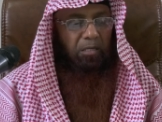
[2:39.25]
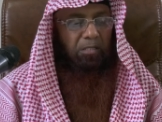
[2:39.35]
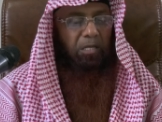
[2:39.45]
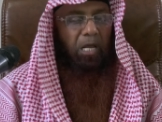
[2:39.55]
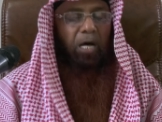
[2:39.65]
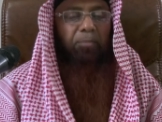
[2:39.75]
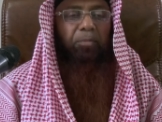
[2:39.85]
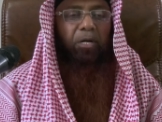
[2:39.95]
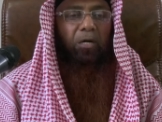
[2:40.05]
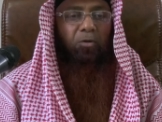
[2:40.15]
इस्लाम
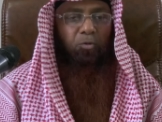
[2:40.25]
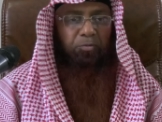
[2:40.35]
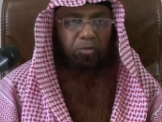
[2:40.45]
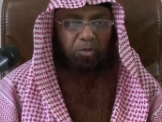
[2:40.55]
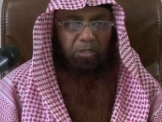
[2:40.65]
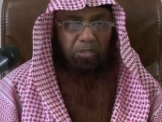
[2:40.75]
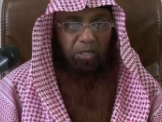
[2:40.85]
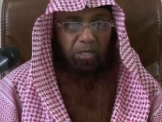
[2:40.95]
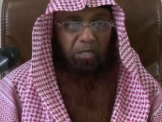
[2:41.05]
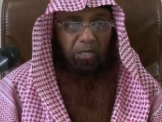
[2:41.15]
बड़ा खूबसूरत
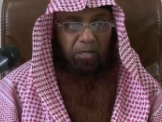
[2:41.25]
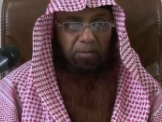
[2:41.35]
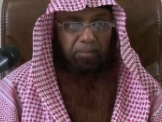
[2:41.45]
दीन है